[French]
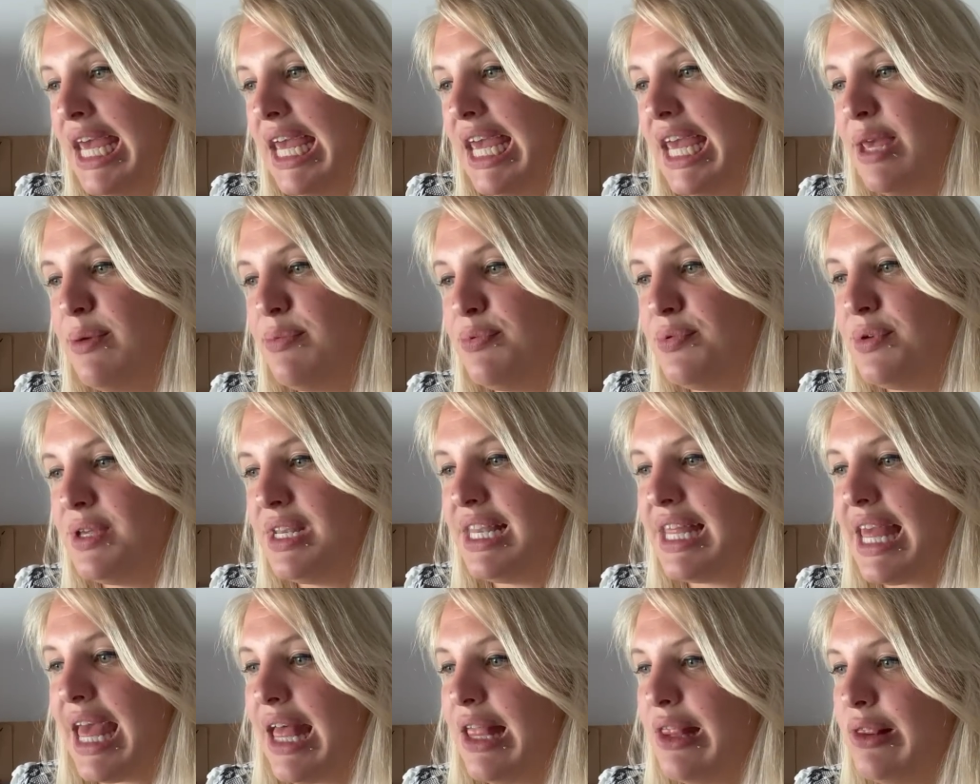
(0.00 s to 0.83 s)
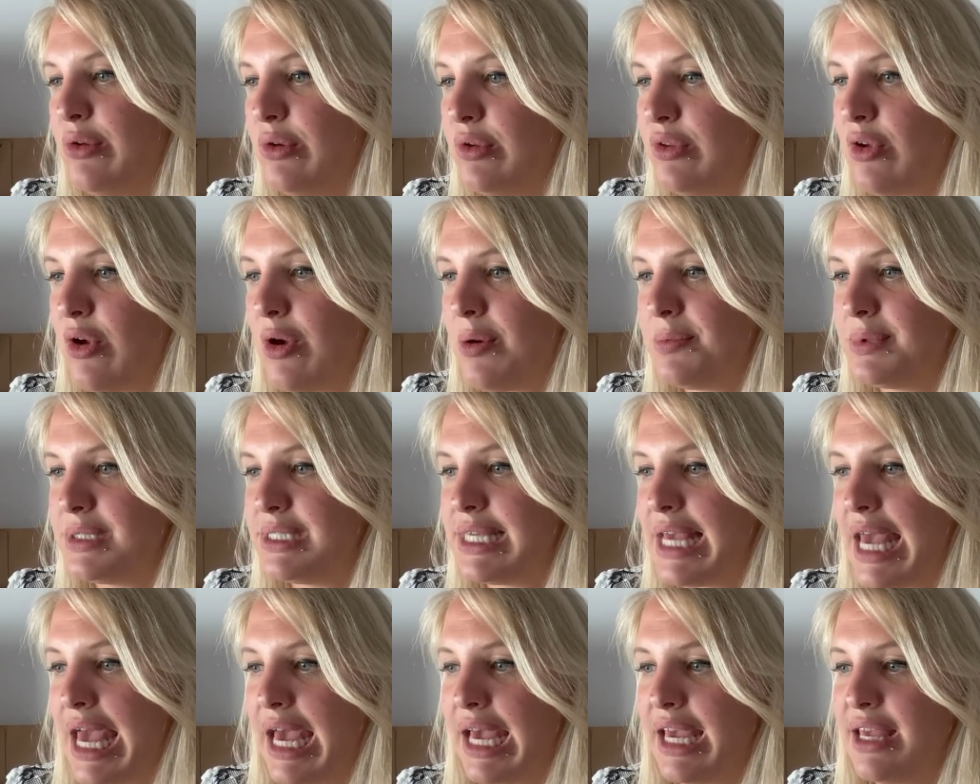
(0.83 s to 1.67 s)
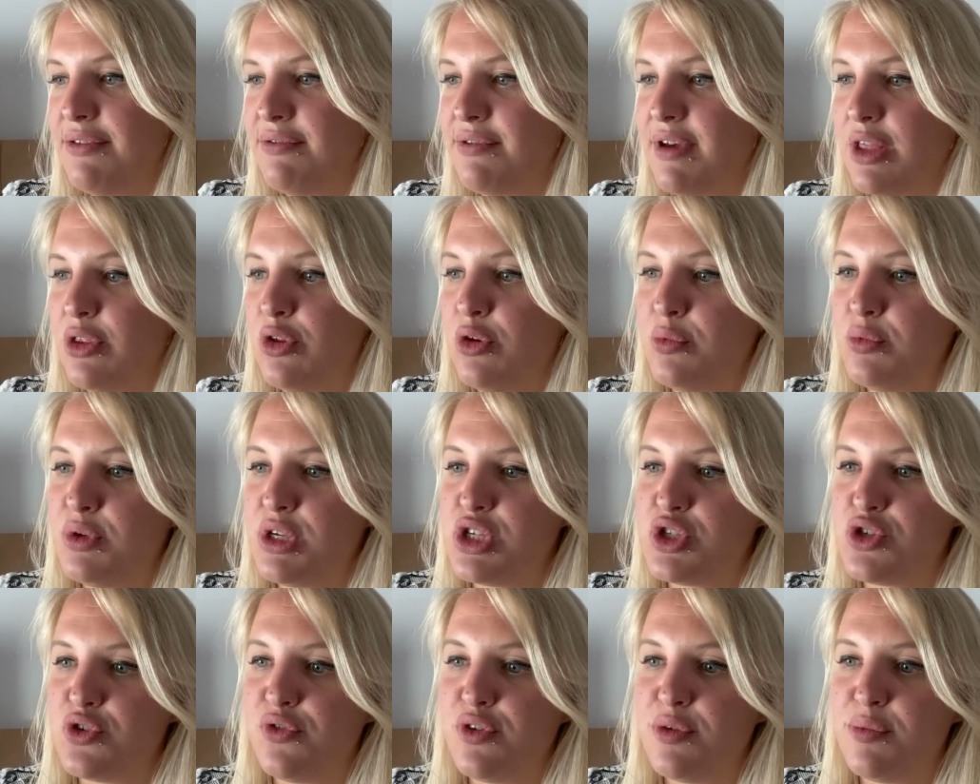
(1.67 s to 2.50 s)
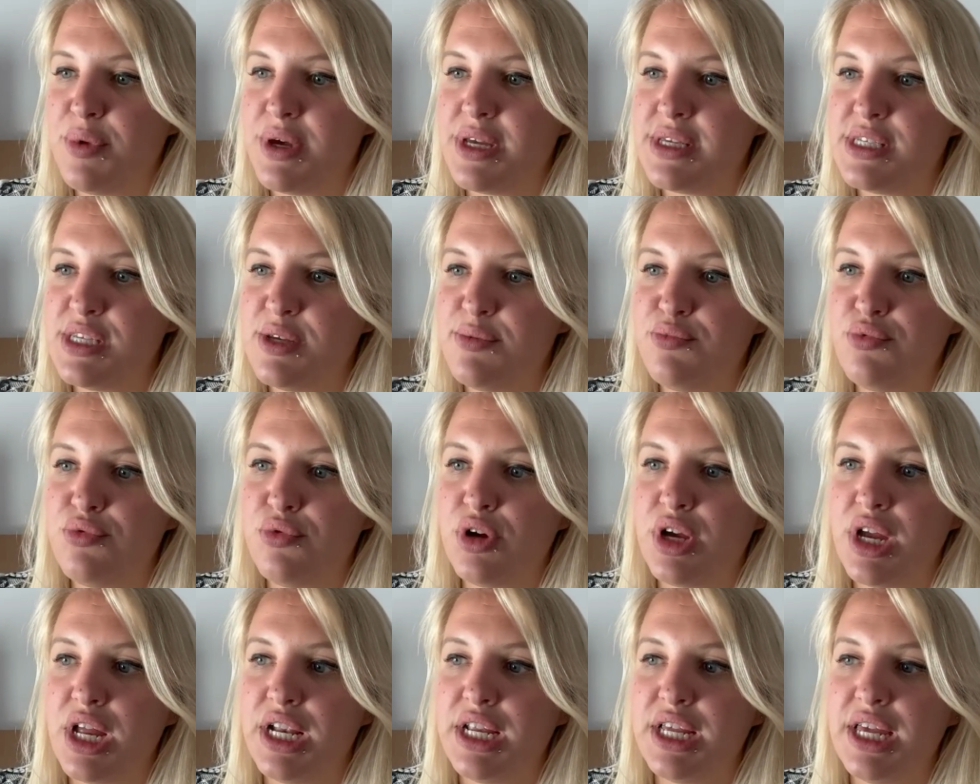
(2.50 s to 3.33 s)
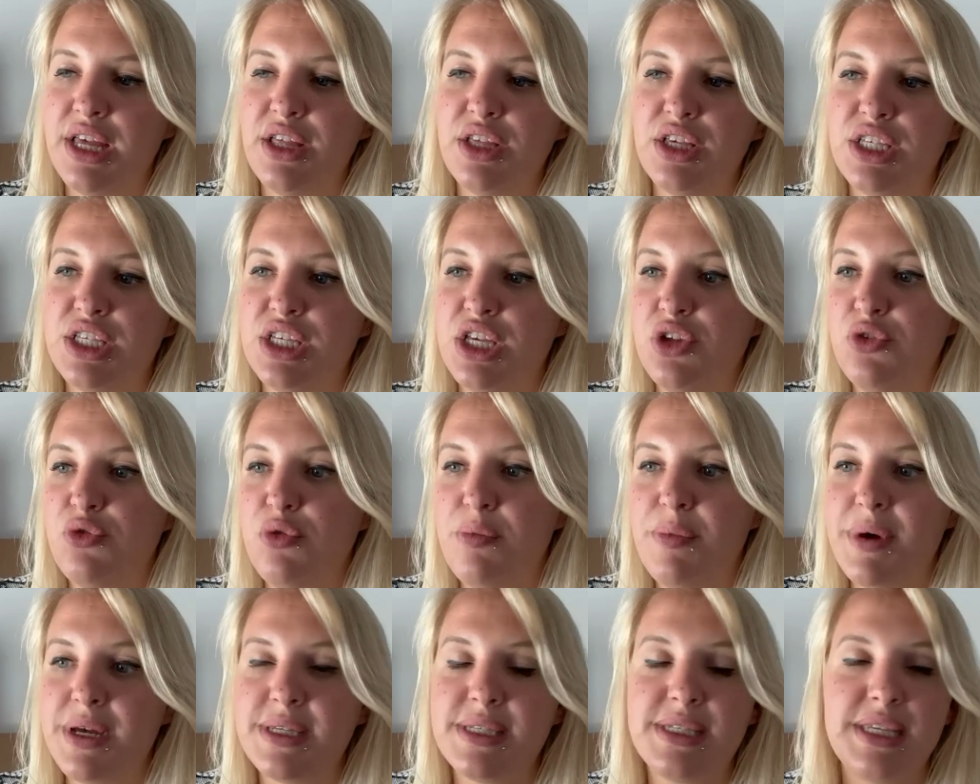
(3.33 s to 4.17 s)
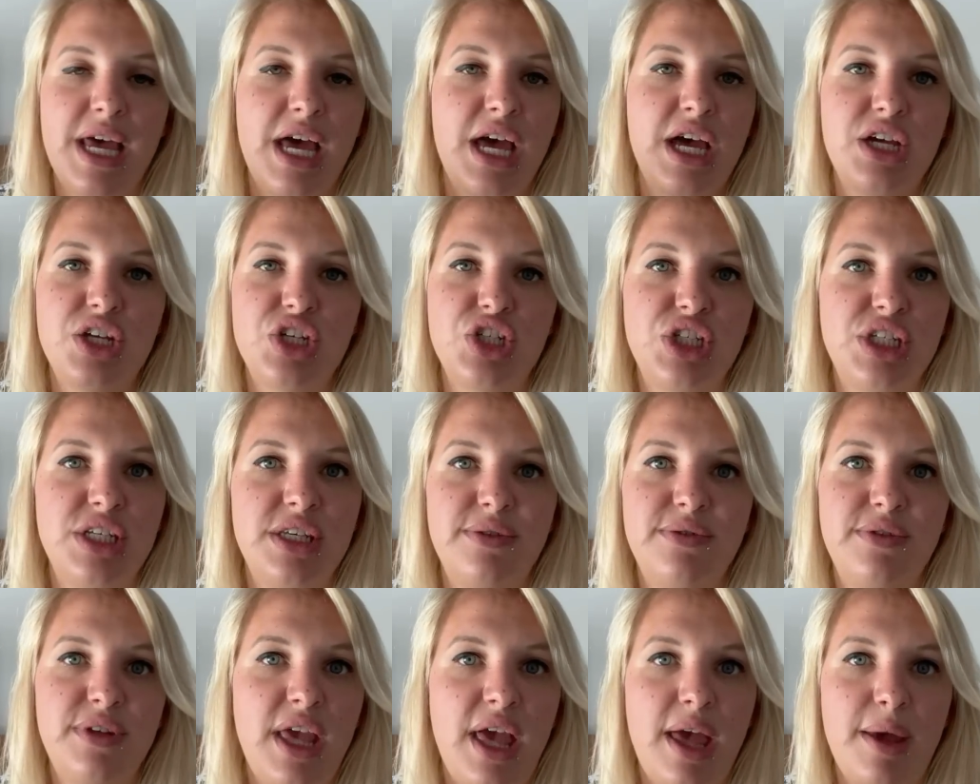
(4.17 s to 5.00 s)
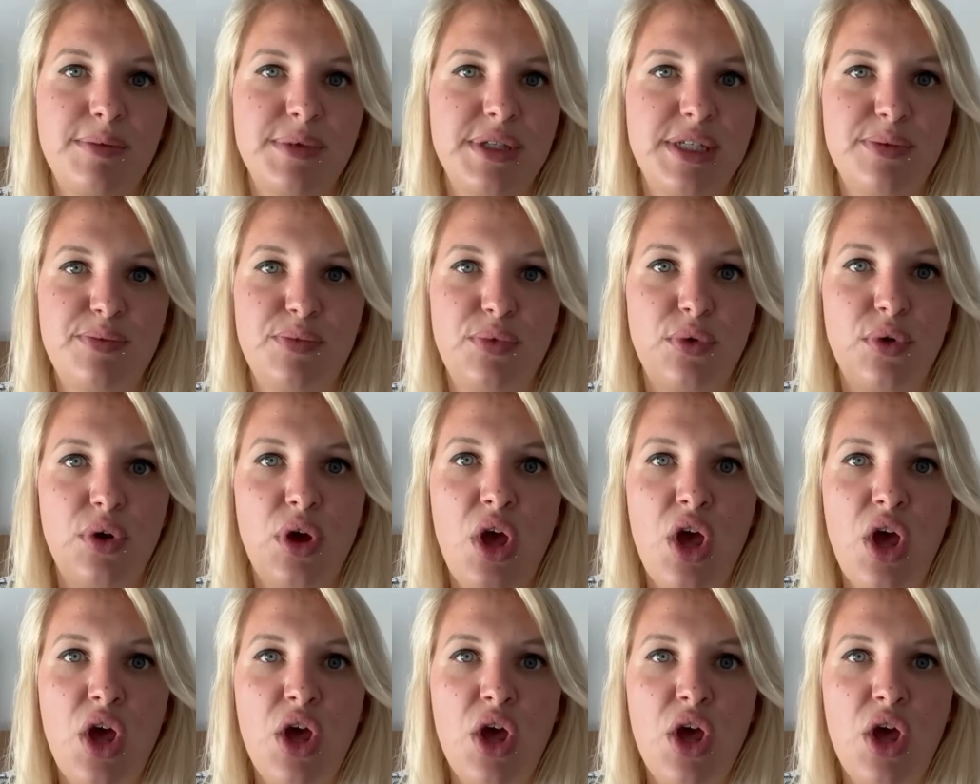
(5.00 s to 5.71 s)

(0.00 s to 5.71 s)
Et puis il y a un autre homme qui arrive, un homme qui se fait passer pour quelqu'un qui est de passage, qui vient un petit peu